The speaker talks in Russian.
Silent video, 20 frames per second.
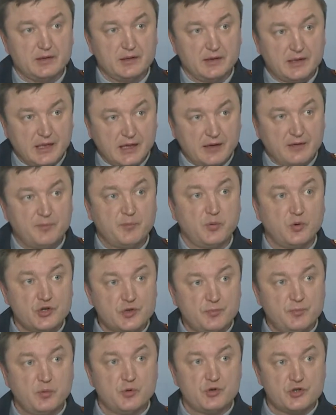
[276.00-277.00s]
Да, по
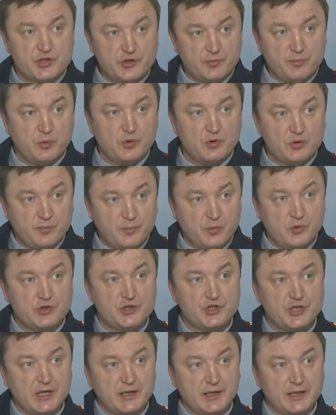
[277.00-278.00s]
позже, по
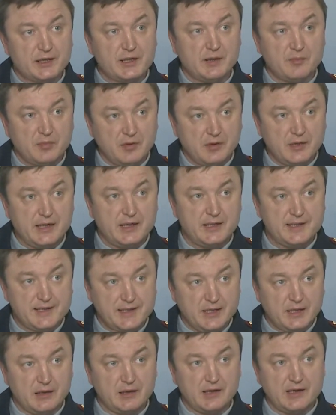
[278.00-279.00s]
позже она там была
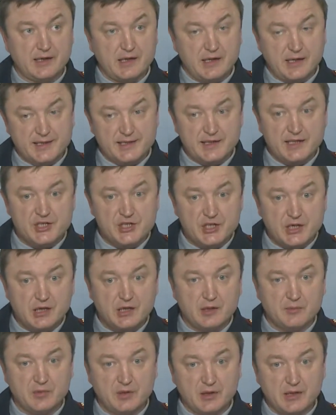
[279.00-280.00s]
сделана, а
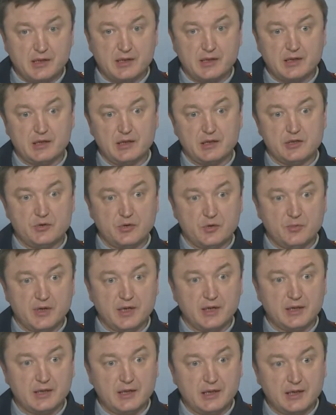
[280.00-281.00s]
изначально была
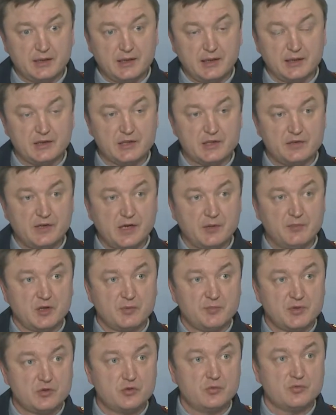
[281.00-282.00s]
тюрьма для так называемых
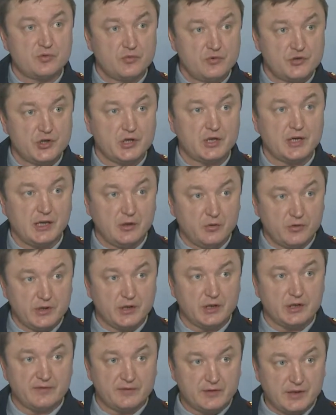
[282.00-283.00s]
безумствующих
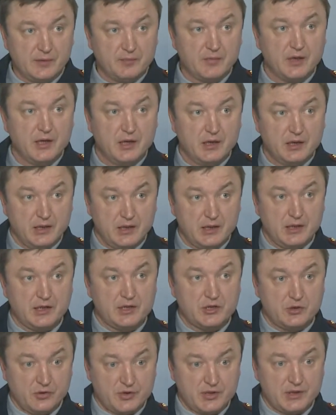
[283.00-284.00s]
колодников там
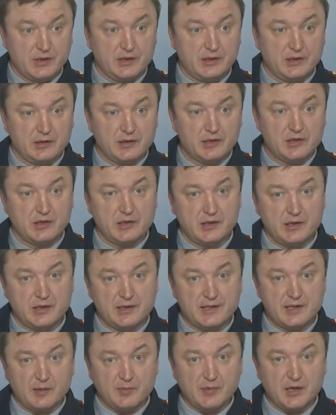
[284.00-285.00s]
создана.
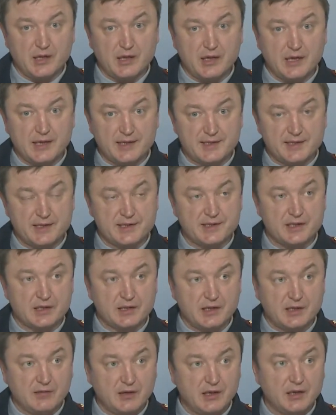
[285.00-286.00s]
сама акция
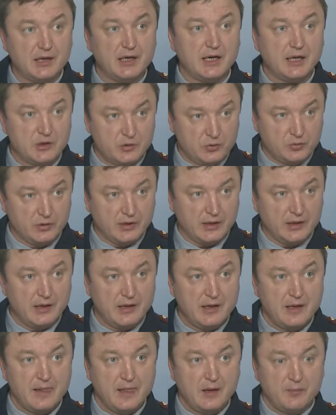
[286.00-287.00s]
стартовала оттуда.
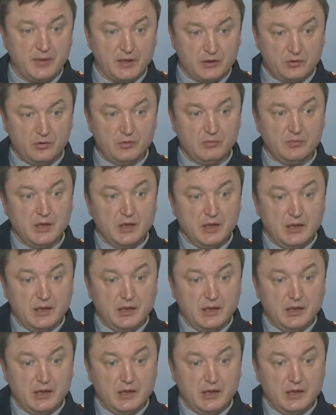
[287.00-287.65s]
Потом